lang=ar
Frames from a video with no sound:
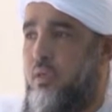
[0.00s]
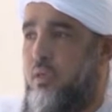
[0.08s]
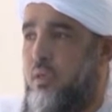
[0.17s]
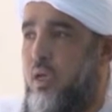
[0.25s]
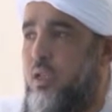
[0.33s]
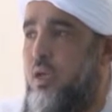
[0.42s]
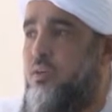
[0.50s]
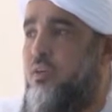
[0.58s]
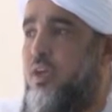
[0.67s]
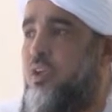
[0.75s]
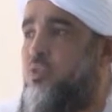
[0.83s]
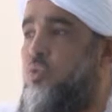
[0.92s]
هي
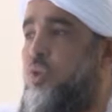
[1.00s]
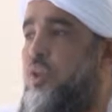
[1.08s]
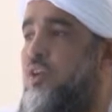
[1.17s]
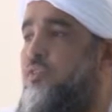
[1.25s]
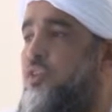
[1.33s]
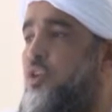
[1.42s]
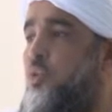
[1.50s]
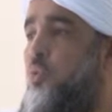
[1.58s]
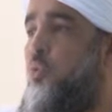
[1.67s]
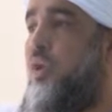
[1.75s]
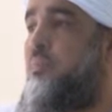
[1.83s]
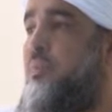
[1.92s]
الاساس الرفيع
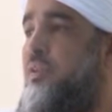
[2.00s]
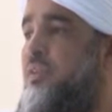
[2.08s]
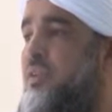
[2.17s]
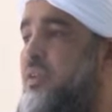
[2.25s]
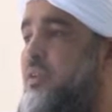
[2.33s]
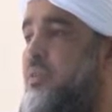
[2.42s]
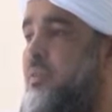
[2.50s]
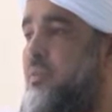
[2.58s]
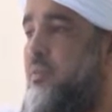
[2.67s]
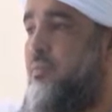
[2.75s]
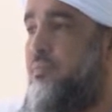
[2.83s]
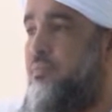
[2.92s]
والمتين
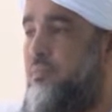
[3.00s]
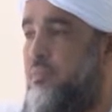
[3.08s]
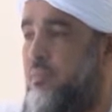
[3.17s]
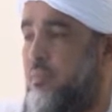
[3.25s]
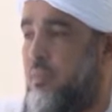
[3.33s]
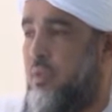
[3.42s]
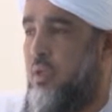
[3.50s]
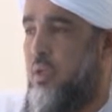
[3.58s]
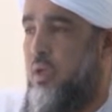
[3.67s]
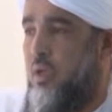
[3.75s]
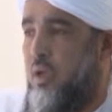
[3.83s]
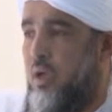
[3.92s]

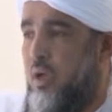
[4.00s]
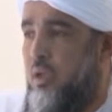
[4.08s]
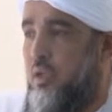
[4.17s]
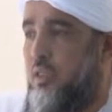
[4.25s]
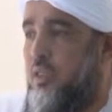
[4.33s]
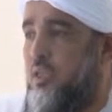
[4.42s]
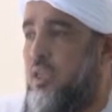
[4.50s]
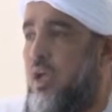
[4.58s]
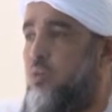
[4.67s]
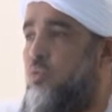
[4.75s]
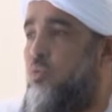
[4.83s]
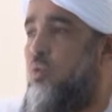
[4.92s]
الذي
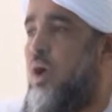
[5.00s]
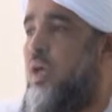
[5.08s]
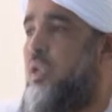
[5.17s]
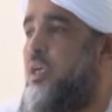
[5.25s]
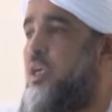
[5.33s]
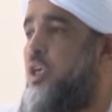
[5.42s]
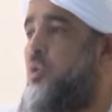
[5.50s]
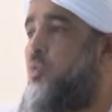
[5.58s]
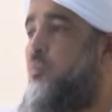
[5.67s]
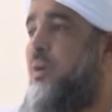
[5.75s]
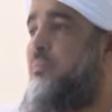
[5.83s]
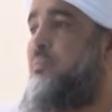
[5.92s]
تقوم عليه
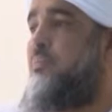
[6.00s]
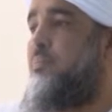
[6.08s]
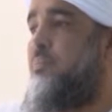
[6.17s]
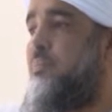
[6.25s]
الامم